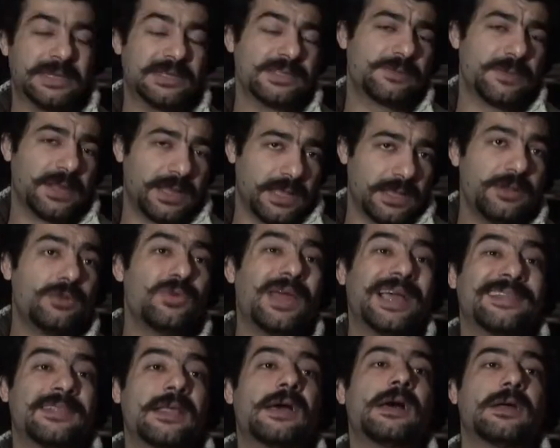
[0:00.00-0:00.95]
بالنسبه لإلي
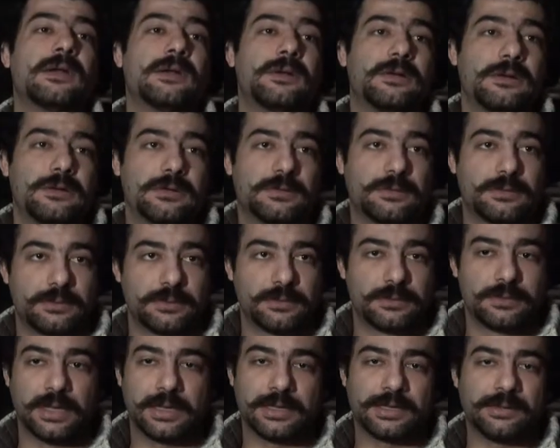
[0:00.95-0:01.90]
ولكتار
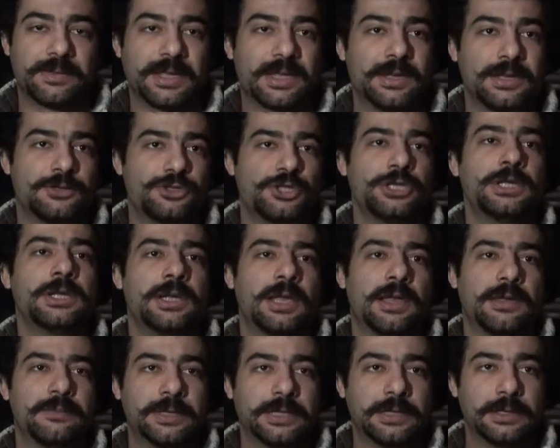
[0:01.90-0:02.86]
يعني يمكن لجيل
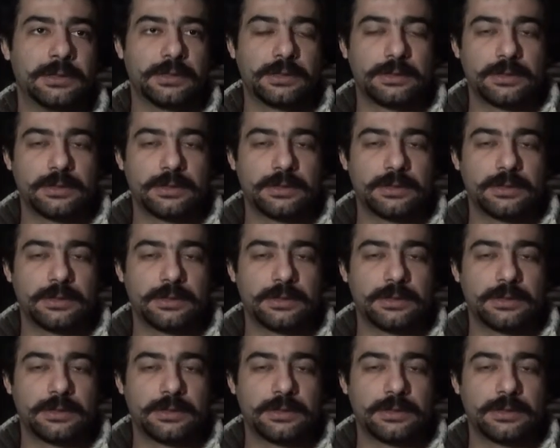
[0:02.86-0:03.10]
كامل